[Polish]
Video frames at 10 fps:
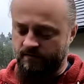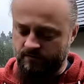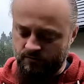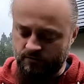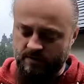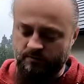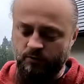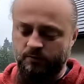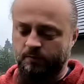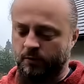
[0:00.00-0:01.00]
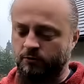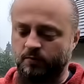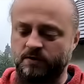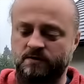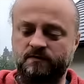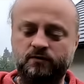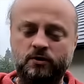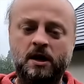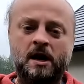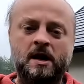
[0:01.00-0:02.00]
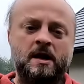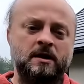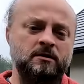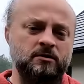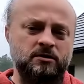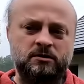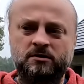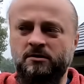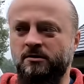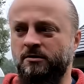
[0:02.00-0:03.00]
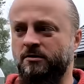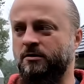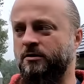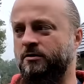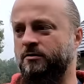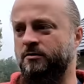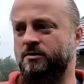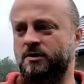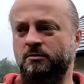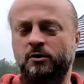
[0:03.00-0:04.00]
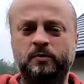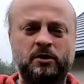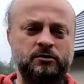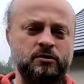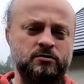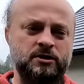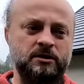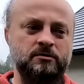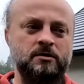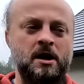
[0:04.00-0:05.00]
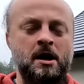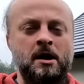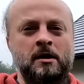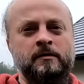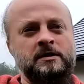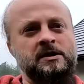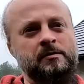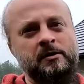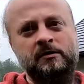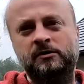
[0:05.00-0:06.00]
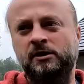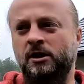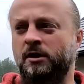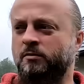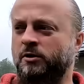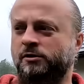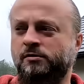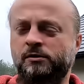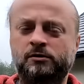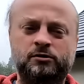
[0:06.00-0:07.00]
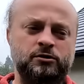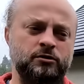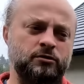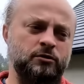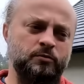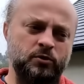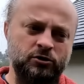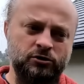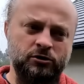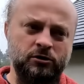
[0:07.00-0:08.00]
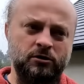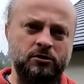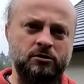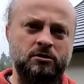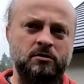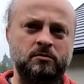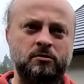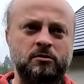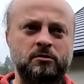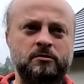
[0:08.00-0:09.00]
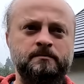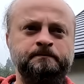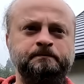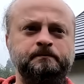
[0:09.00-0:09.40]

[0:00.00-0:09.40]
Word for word: y, rzuca podpis swój, no i, i, i, i z tym dopiero do urzędu. Więc naprawdę byliśmy już dobici y, tym y,